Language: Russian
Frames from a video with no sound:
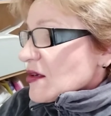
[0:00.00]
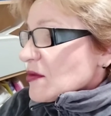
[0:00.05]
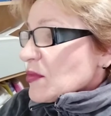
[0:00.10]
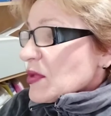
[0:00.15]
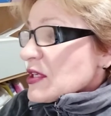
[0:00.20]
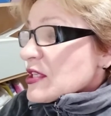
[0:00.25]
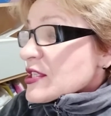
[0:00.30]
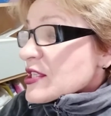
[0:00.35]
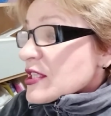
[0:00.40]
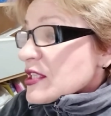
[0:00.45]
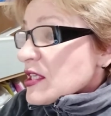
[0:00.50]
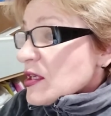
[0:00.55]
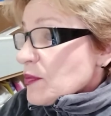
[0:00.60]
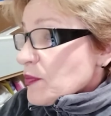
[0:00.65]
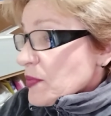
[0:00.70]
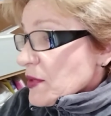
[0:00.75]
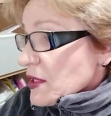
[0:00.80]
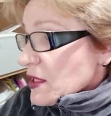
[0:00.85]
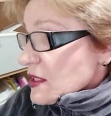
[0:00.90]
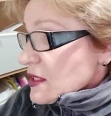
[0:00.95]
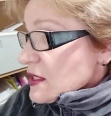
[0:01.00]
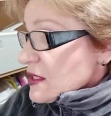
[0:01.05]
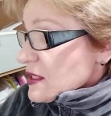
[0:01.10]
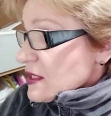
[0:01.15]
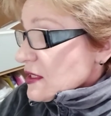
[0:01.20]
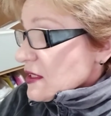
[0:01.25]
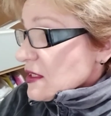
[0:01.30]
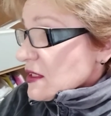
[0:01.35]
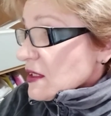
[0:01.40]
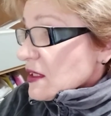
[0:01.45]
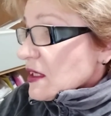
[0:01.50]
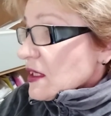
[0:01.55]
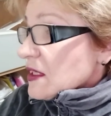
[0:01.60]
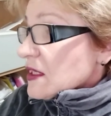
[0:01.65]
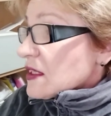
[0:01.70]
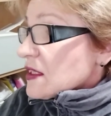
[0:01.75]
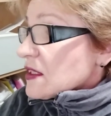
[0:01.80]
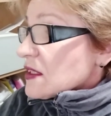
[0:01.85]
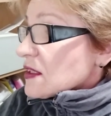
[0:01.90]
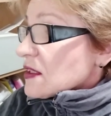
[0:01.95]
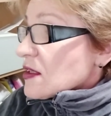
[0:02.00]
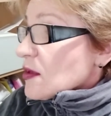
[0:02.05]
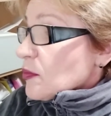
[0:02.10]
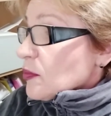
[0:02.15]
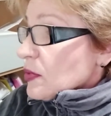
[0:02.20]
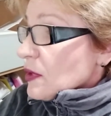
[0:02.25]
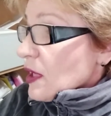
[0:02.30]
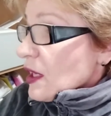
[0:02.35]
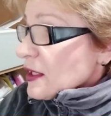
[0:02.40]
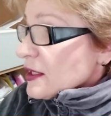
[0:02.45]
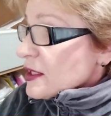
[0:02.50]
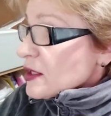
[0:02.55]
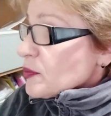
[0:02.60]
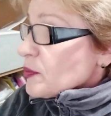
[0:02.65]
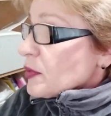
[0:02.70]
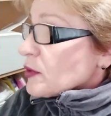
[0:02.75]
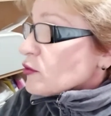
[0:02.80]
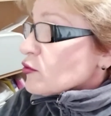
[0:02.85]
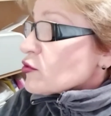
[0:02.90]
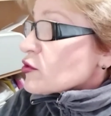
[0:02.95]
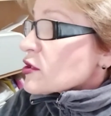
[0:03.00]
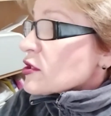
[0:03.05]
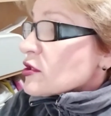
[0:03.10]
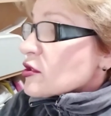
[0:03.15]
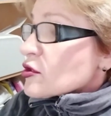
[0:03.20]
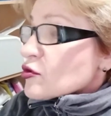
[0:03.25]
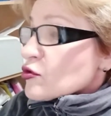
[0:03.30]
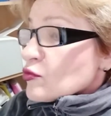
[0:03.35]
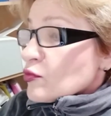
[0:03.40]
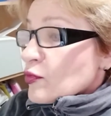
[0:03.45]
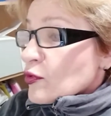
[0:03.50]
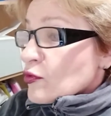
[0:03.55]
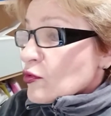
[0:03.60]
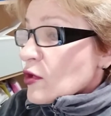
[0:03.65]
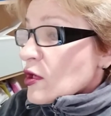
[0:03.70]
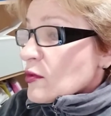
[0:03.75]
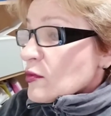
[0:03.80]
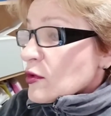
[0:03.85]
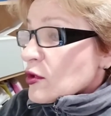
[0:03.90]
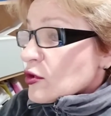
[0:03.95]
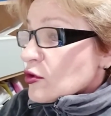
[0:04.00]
Большие пенсии. Какие доплаты положены супругам к